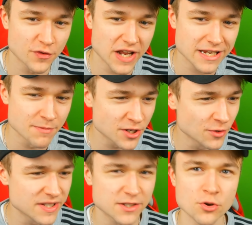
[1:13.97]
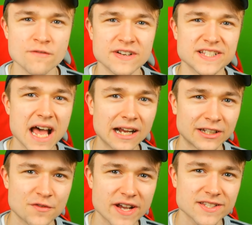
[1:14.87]
vielleicht möchte uns das irgendwas sagen,
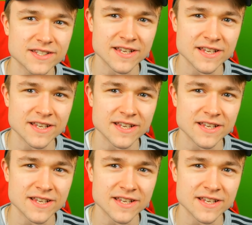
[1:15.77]
ich weiß es